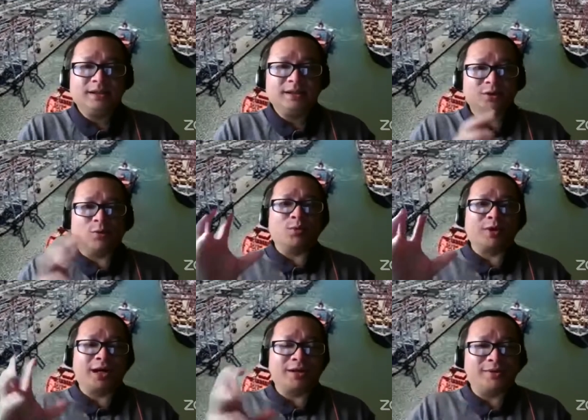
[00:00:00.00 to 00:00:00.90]
đùng một
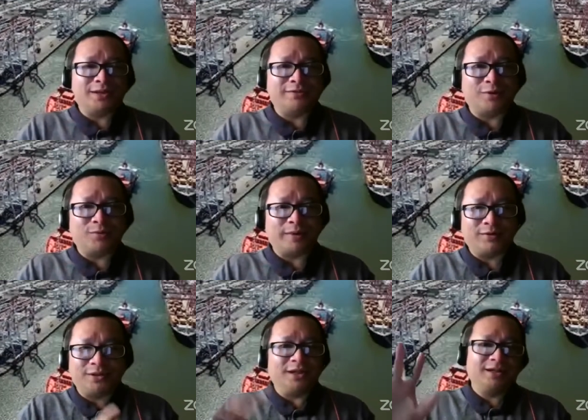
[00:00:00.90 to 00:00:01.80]
cái bây giờ chính phủ úc
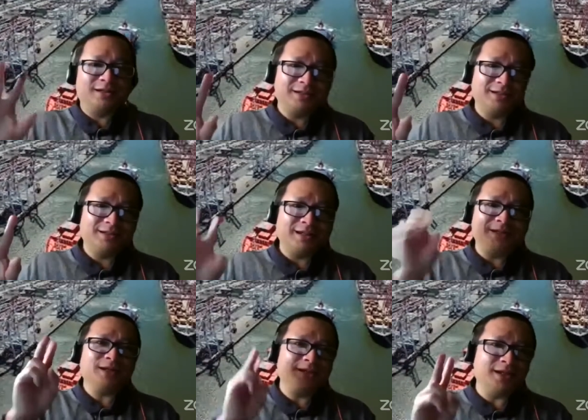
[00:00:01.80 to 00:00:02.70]
bảo dừng ít
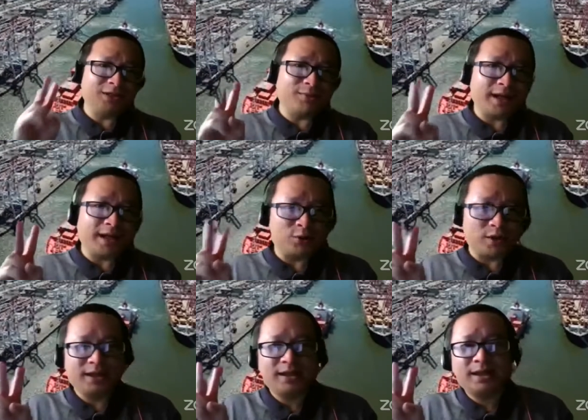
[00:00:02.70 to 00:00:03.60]
nhất là dừng trong 2
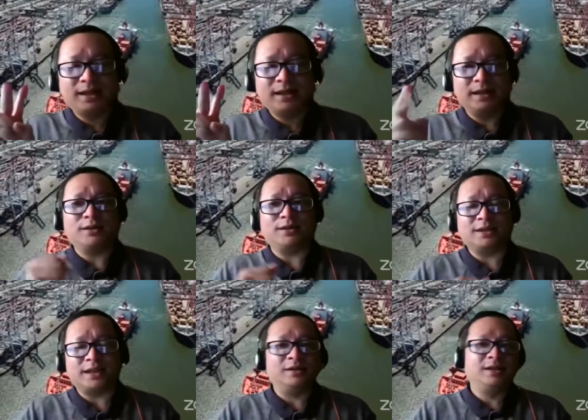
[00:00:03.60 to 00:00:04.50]
tuần lý do
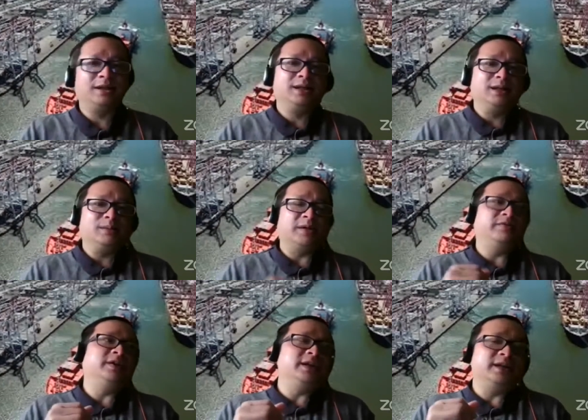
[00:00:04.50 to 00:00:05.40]
tại sao
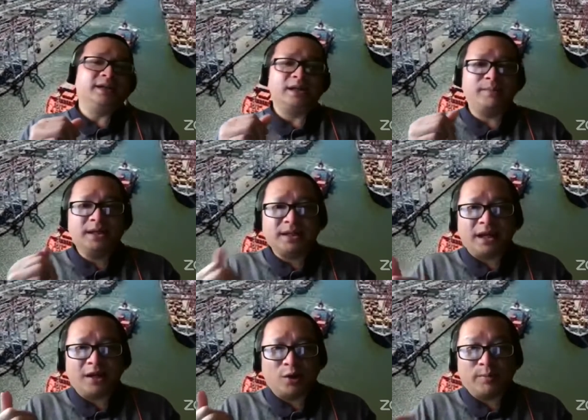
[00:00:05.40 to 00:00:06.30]
bởi vì cái biến
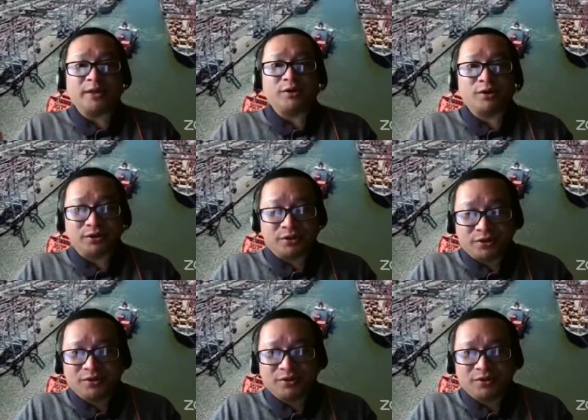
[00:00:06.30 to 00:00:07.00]
thể omicron